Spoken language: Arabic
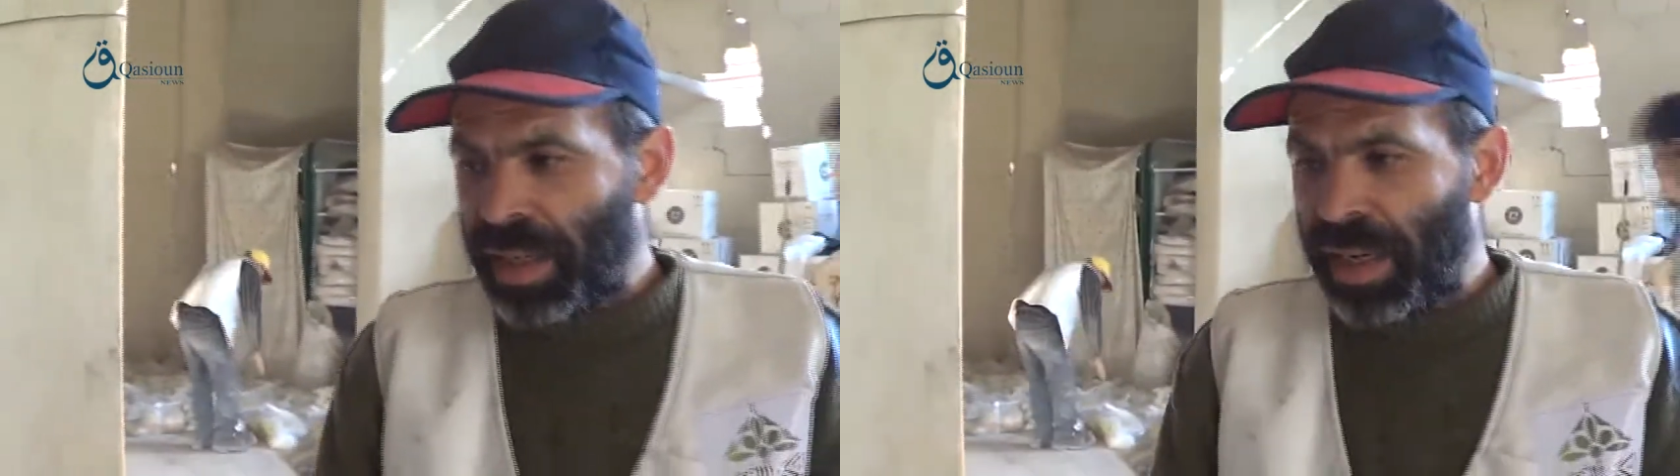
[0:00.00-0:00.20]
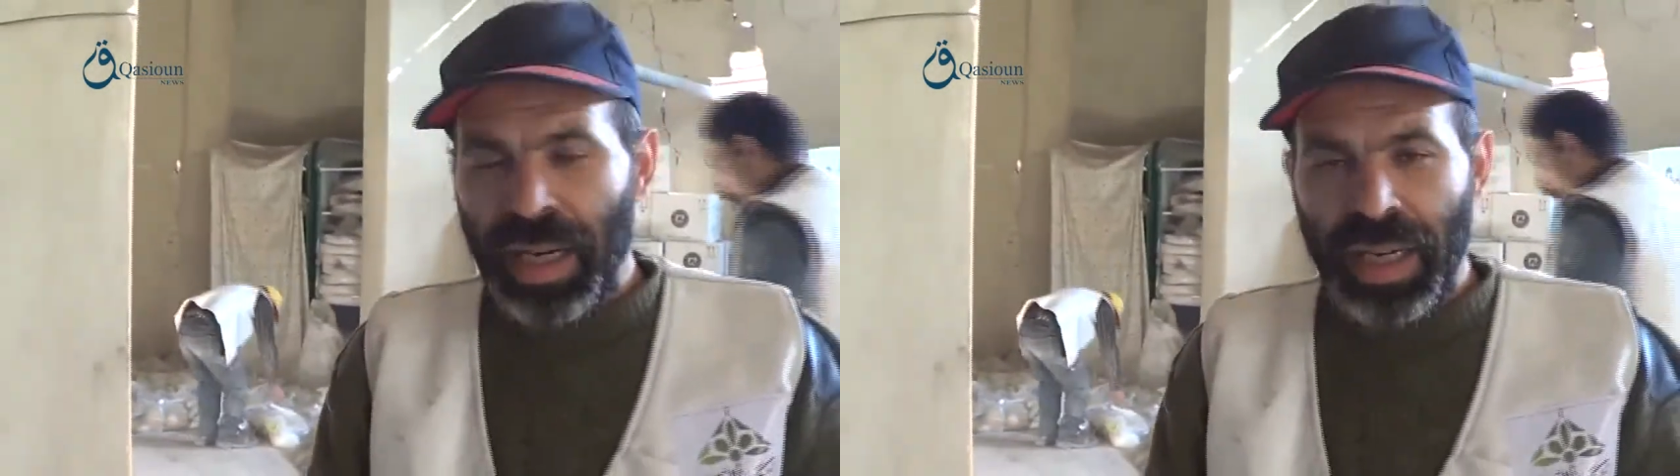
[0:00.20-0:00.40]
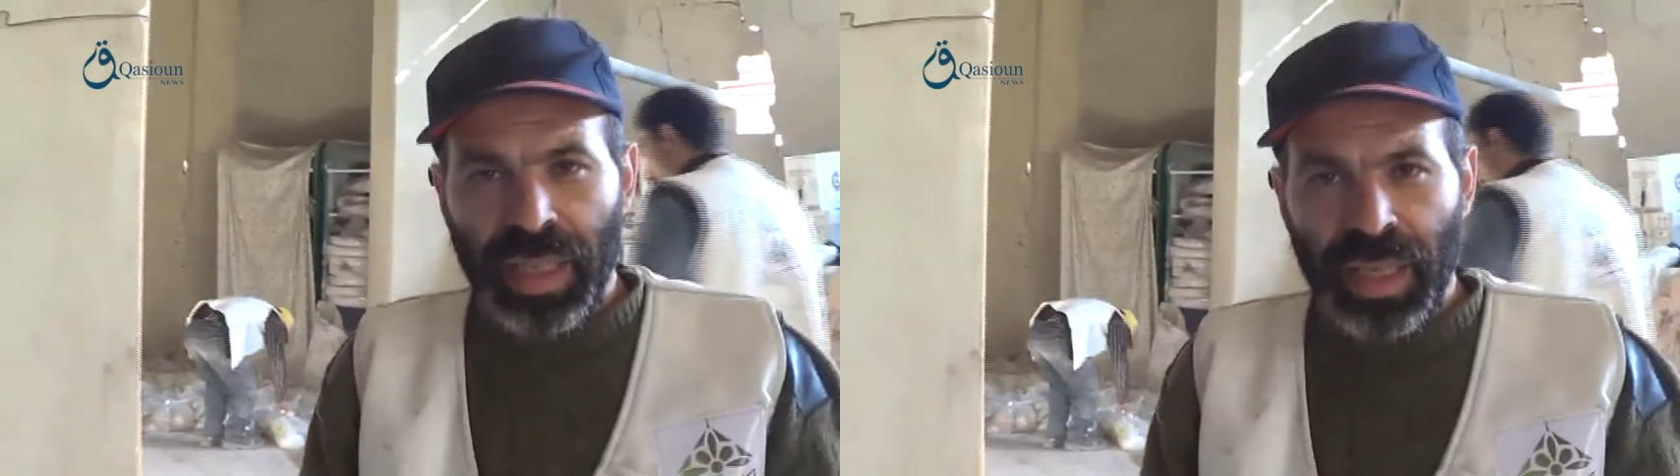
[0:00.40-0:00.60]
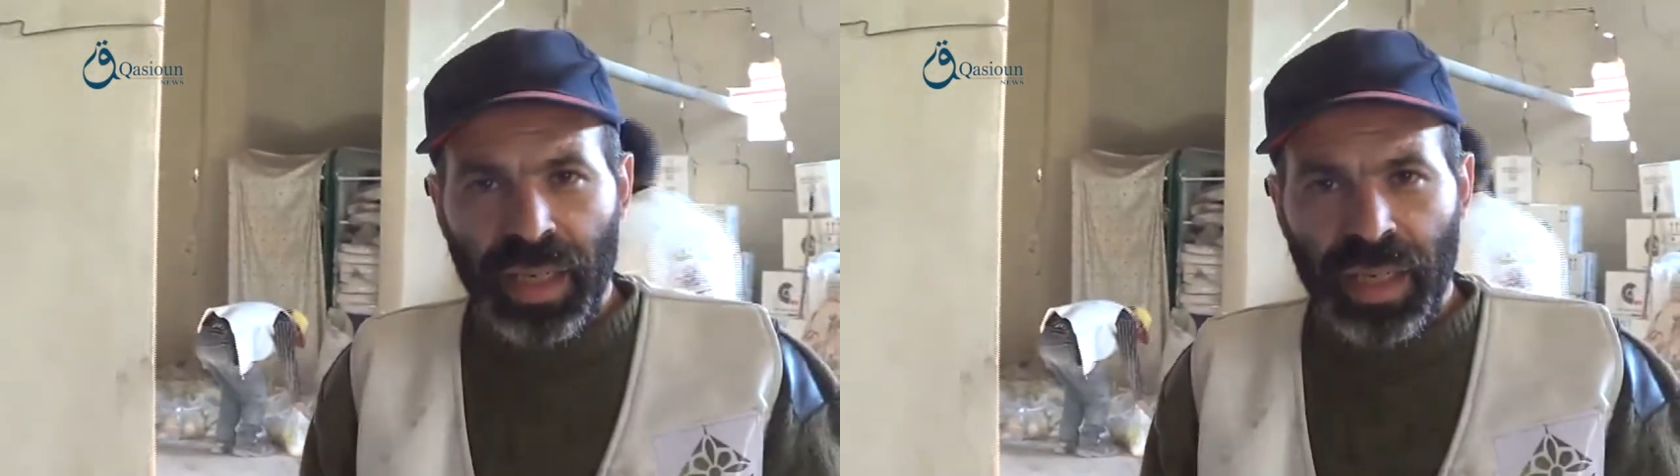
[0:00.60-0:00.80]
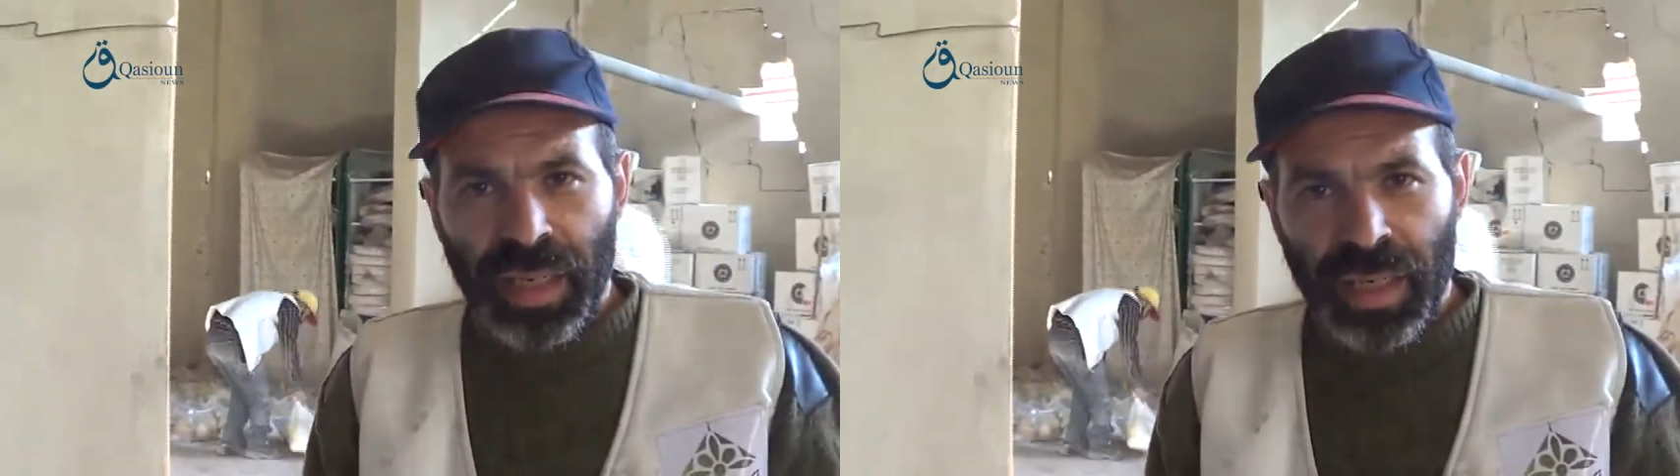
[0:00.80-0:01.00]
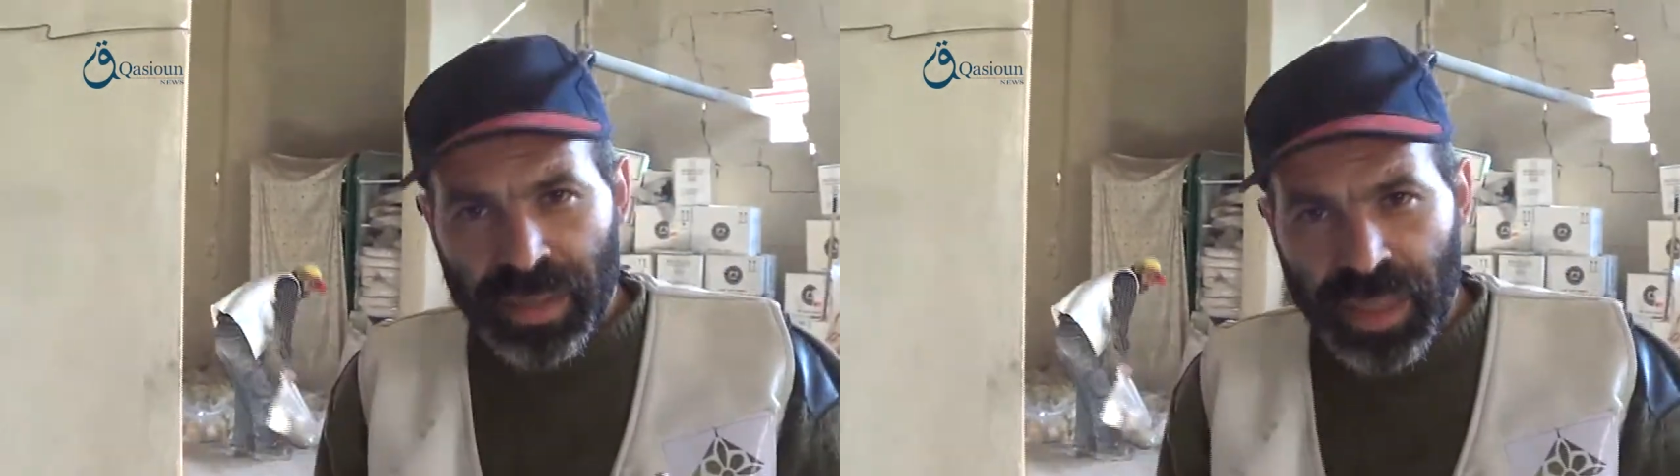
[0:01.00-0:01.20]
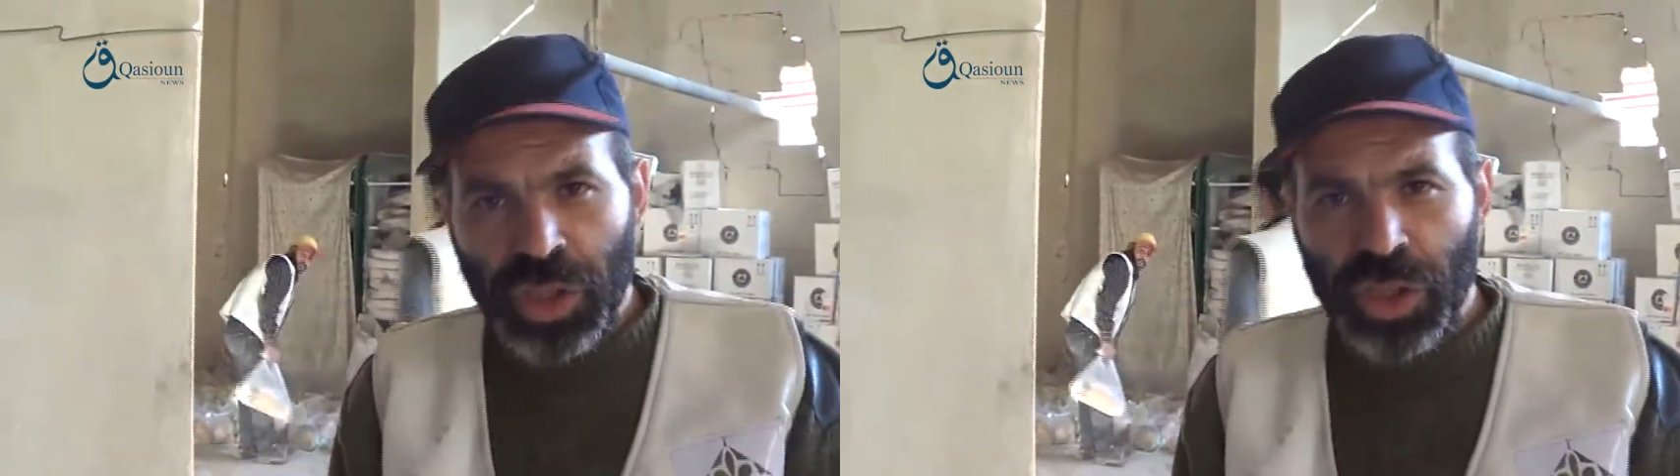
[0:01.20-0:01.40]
آه، اهلنا اللي